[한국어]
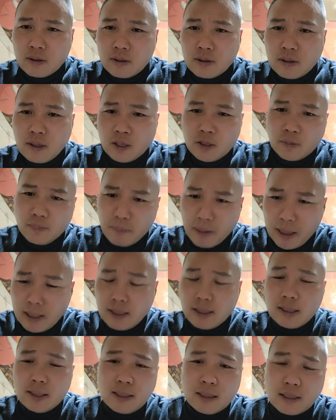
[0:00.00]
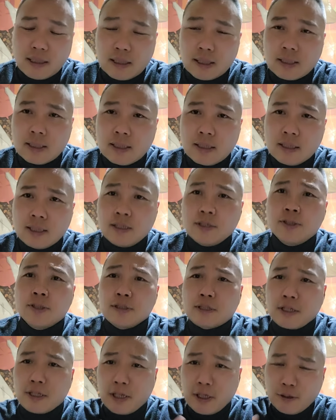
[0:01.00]
그래서 빨리
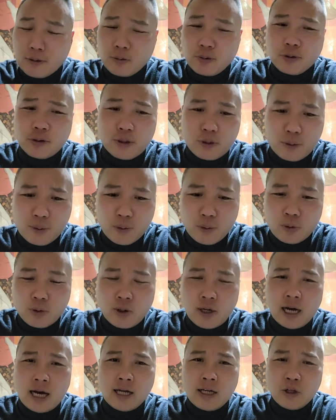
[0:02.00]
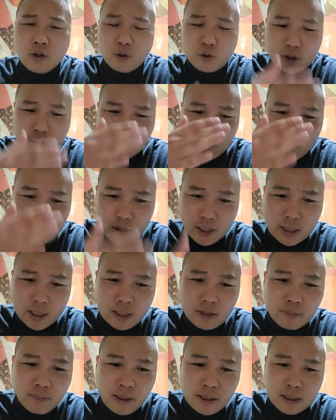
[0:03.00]
인스타 계정도 열고 안에도 지금
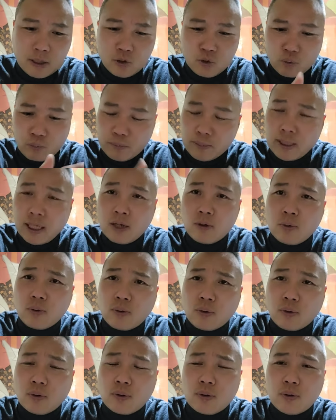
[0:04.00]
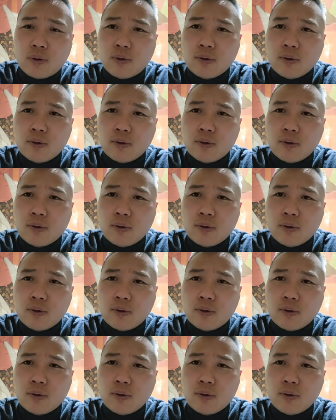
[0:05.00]
봉사자들 밖에 준비하고